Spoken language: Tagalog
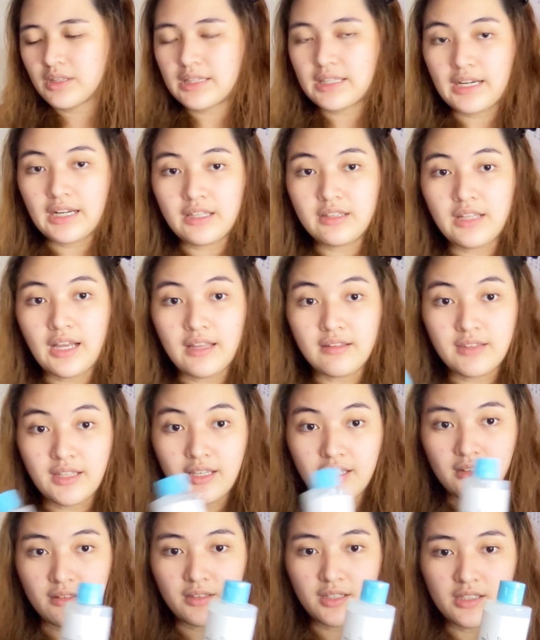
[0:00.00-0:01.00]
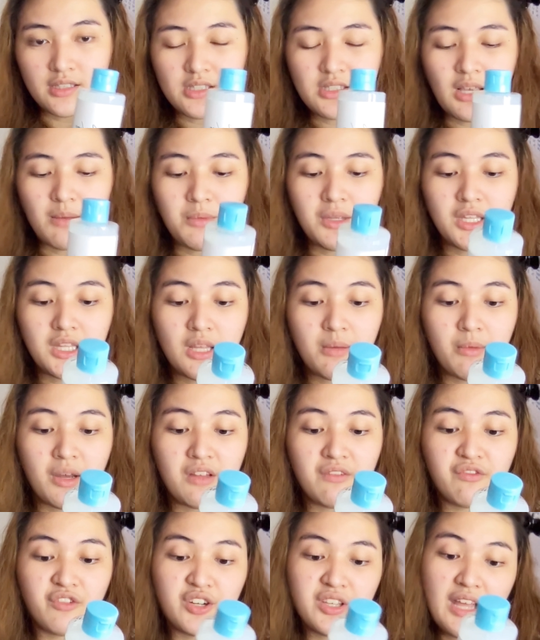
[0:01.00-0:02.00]
try natin. Kasi sabi nga
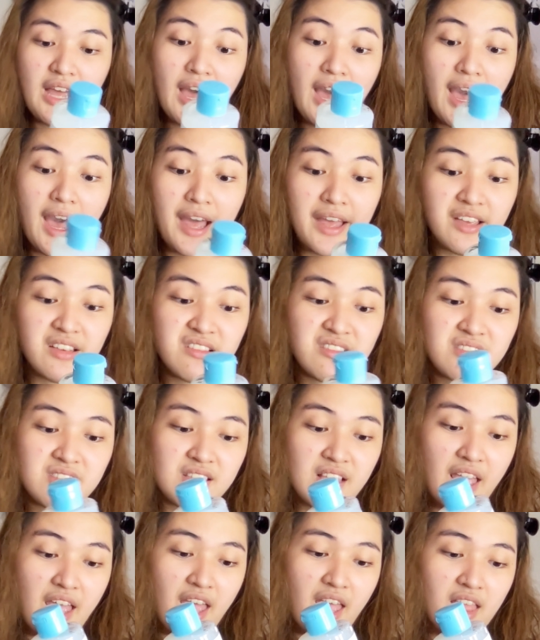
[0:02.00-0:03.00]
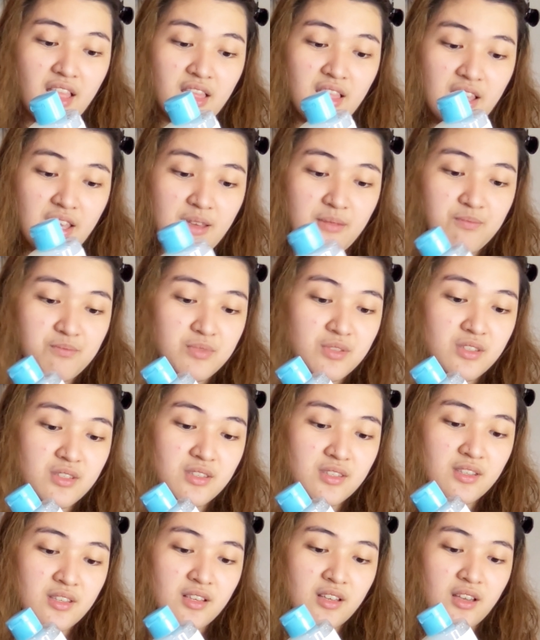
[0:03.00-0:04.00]
naman, for the eyes and
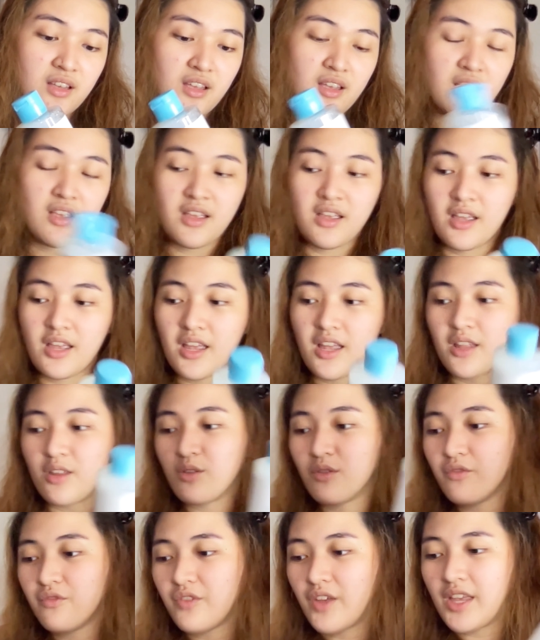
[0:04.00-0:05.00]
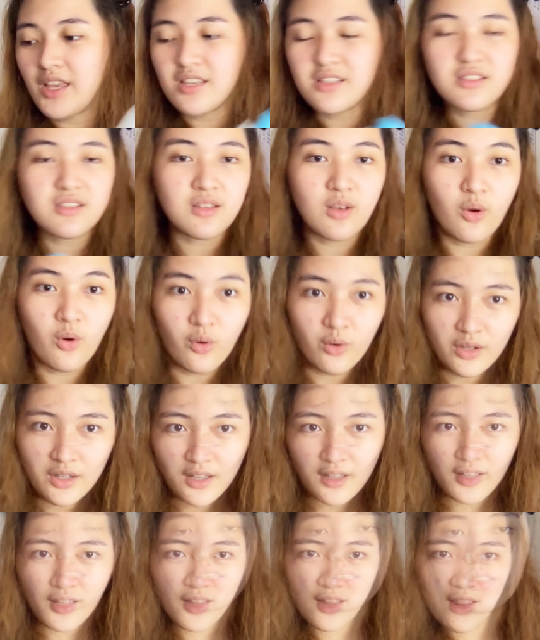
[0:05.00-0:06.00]
lips and yung face. So,
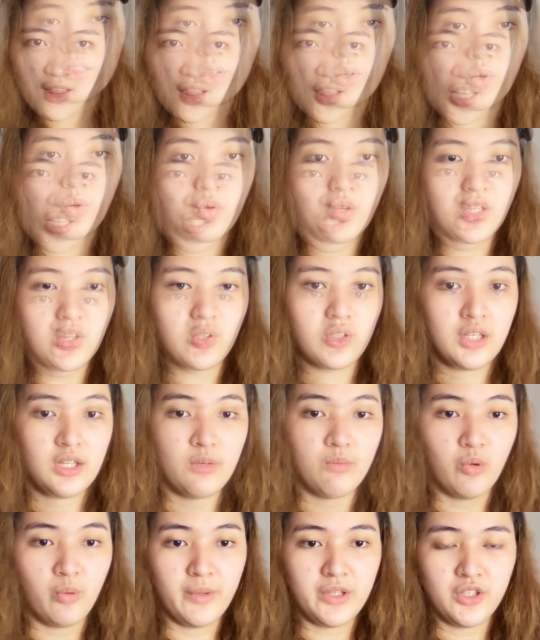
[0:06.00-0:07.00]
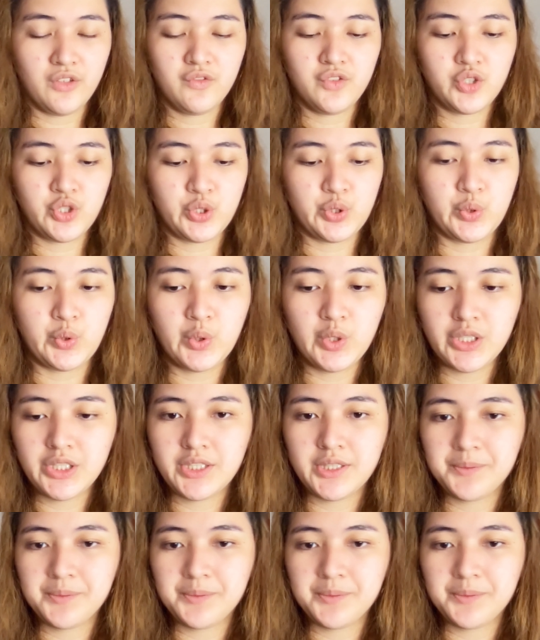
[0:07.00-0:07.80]
so ito na yung moment of truth.